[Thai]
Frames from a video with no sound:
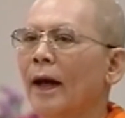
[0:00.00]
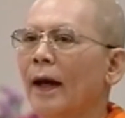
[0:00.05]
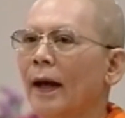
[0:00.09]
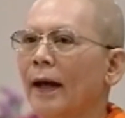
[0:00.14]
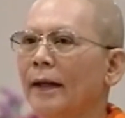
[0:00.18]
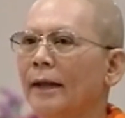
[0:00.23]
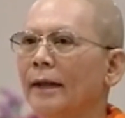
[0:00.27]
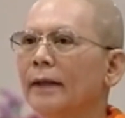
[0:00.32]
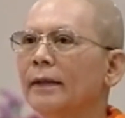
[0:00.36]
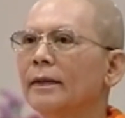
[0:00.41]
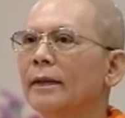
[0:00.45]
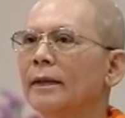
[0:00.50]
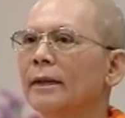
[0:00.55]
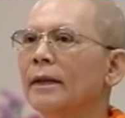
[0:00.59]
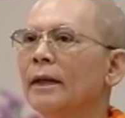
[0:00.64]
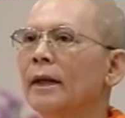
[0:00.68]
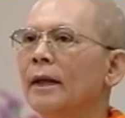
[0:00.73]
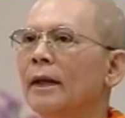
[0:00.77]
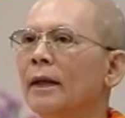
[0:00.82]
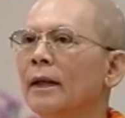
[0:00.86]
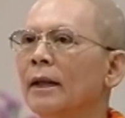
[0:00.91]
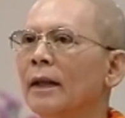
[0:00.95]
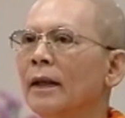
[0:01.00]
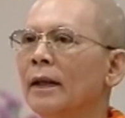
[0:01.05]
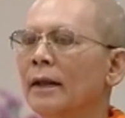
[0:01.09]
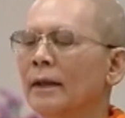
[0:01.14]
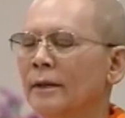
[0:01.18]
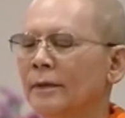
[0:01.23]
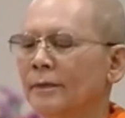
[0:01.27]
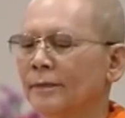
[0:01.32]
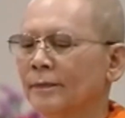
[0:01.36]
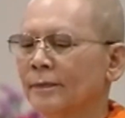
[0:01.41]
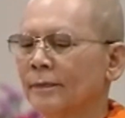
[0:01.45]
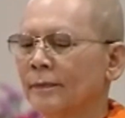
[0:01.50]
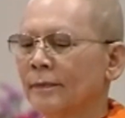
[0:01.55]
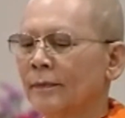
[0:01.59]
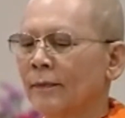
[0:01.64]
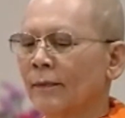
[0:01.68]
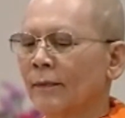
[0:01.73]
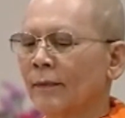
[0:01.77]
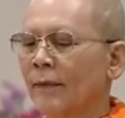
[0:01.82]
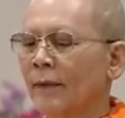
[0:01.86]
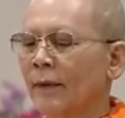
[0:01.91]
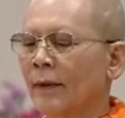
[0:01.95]
ให้นึกถึงเธอนะ
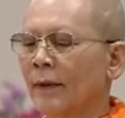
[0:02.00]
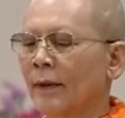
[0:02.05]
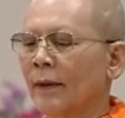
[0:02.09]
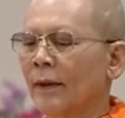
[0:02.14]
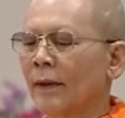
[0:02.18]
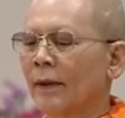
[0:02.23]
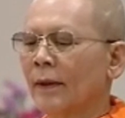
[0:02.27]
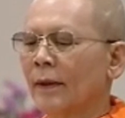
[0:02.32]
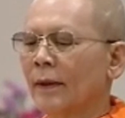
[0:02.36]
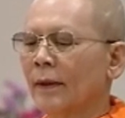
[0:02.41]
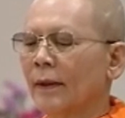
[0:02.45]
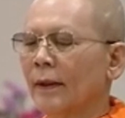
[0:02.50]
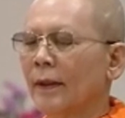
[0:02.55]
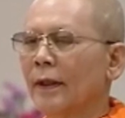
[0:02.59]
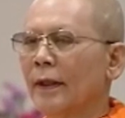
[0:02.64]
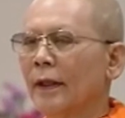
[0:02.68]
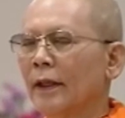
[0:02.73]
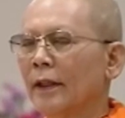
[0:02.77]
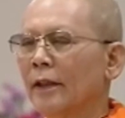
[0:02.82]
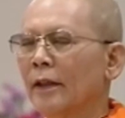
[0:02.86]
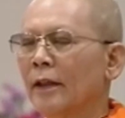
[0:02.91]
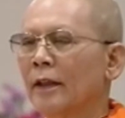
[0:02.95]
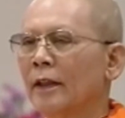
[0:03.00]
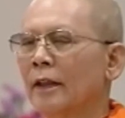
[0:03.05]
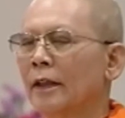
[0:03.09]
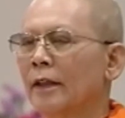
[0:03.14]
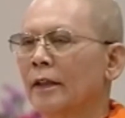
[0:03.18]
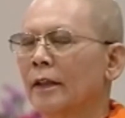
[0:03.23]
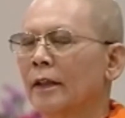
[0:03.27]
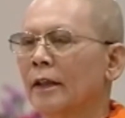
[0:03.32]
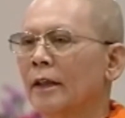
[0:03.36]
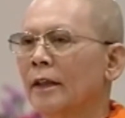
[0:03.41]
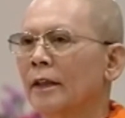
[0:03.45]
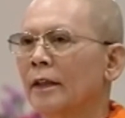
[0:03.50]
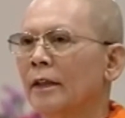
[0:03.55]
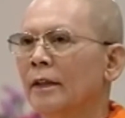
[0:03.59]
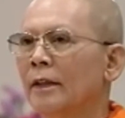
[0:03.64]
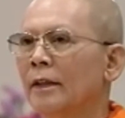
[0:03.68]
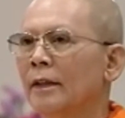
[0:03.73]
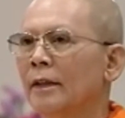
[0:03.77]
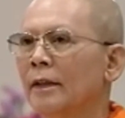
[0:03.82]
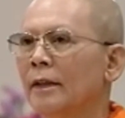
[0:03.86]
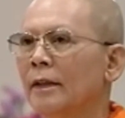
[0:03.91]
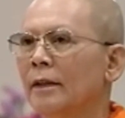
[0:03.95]
นี่นะต้องนึกถึง
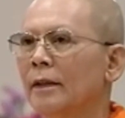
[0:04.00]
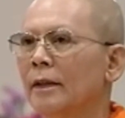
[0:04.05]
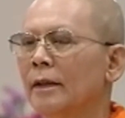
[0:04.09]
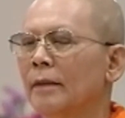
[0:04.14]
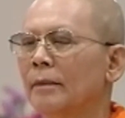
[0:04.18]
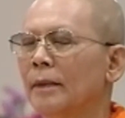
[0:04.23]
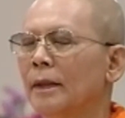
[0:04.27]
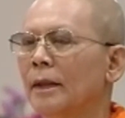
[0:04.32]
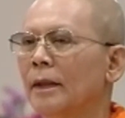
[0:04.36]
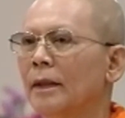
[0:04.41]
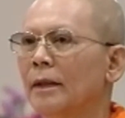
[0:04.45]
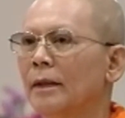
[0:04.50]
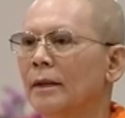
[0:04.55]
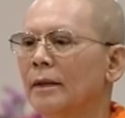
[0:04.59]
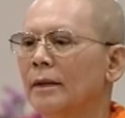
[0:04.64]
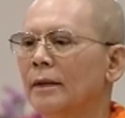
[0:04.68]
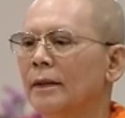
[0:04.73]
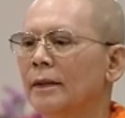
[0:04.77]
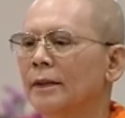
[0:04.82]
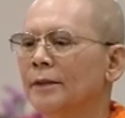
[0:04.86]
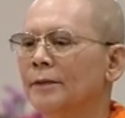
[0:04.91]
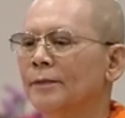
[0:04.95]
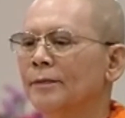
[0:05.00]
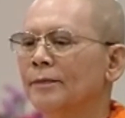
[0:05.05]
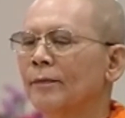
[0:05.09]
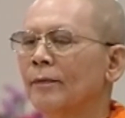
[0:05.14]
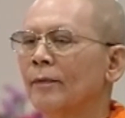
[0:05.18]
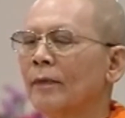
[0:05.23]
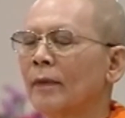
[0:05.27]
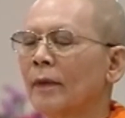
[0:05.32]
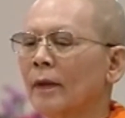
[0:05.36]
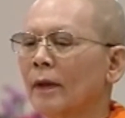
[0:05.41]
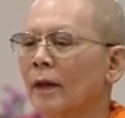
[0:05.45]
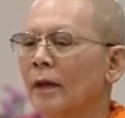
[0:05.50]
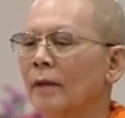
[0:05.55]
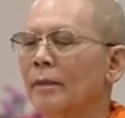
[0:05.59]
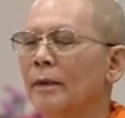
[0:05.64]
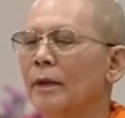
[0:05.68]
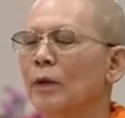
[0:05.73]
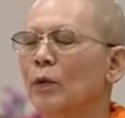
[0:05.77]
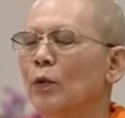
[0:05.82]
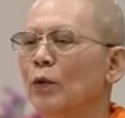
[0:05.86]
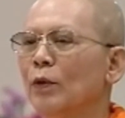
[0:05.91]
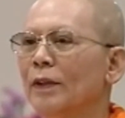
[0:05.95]
นึกถึงไปเรื่อยๆ เธอ
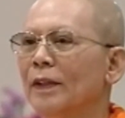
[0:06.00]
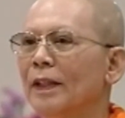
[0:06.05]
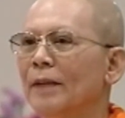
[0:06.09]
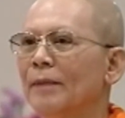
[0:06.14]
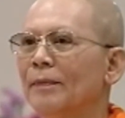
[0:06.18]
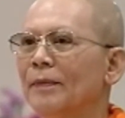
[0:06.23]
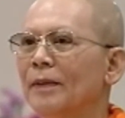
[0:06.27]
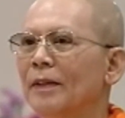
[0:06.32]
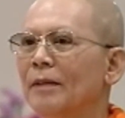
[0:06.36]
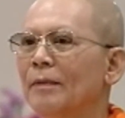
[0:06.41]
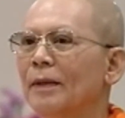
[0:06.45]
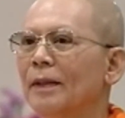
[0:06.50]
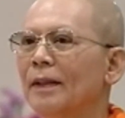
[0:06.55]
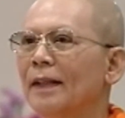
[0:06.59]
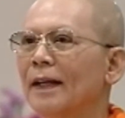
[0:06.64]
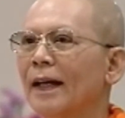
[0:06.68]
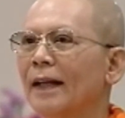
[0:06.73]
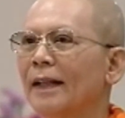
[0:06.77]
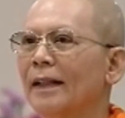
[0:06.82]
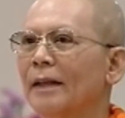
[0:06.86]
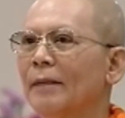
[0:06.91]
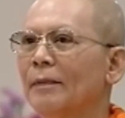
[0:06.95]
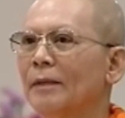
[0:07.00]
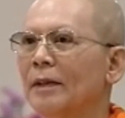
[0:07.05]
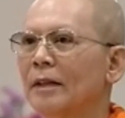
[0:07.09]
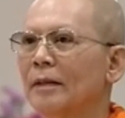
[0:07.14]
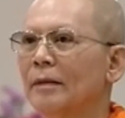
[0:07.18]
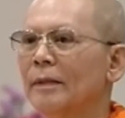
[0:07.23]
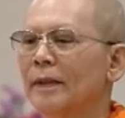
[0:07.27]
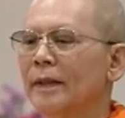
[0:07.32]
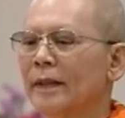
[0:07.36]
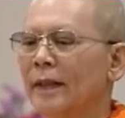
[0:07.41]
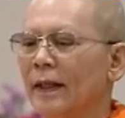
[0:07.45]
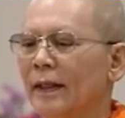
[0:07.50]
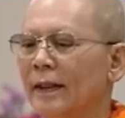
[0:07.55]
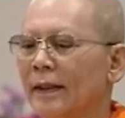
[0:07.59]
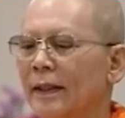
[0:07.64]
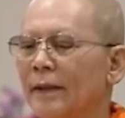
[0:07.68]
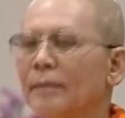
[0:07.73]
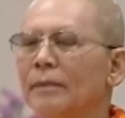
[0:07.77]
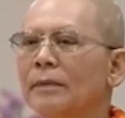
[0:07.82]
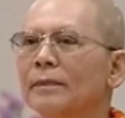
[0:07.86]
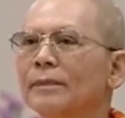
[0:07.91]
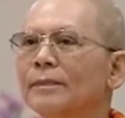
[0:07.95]
มีหูทิพย์ เธอมีตาทิพย์ เธอมีใจ
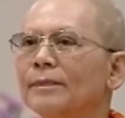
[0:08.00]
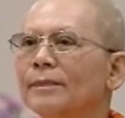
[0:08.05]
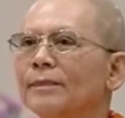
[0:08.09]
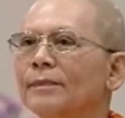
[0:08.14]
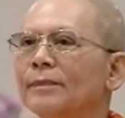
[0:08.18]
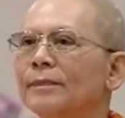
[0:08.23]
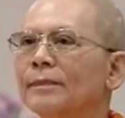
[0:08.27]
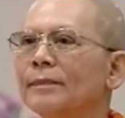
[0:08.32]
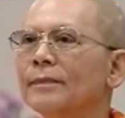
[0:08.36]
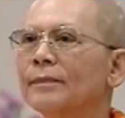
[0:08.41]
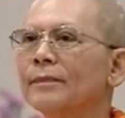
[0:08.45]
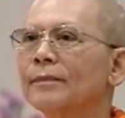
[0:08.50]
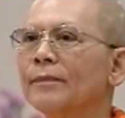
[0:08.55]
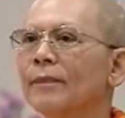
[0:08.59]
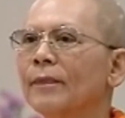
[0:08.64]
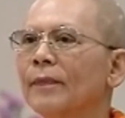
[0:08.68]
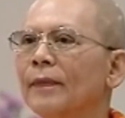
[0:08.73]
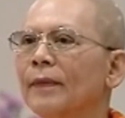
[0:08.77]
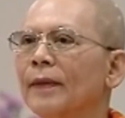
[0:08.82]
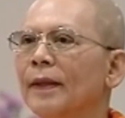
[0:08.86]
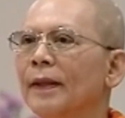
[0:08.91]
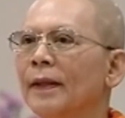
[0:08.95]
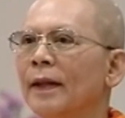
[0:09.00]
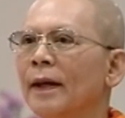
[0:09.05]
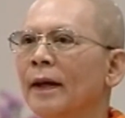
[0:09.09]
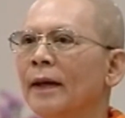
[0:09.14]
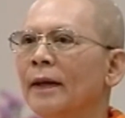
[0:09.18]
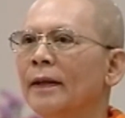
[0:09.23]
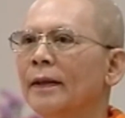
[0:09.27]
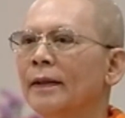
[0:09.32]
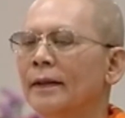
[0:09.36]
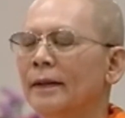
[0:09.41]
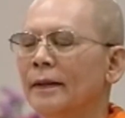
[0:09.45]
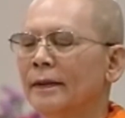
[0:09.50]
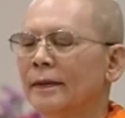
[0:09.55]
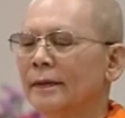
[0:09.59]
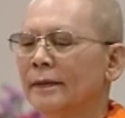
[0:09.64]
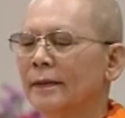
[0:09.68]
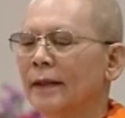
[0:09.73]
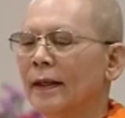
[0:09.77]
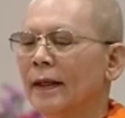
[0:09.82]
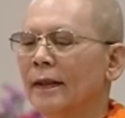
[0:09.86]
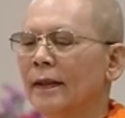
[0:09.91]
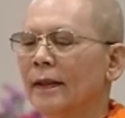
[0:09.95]
ทิพย์ นี่นะ
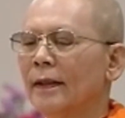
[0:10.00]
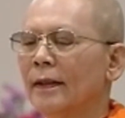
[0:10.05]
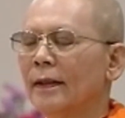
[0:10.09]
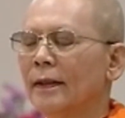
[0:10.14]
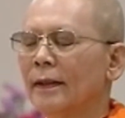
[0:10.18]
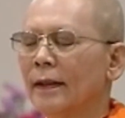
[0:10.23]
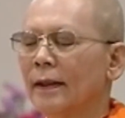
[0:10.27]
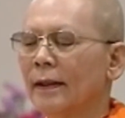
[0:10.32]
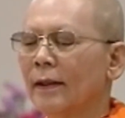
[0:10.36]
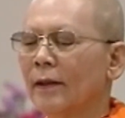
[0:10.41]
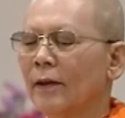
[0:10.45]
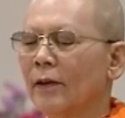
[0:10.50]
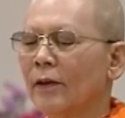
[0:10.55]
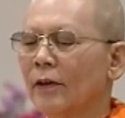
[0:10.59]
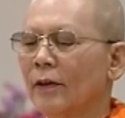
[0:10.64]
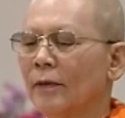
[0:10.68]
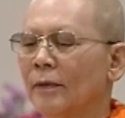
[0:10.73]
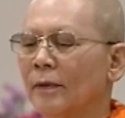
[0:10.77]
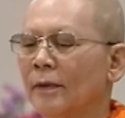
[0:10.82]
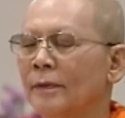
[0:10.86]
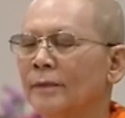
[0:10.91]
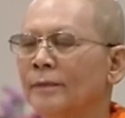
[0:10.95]
ใจแต่ละเอียดอ่อน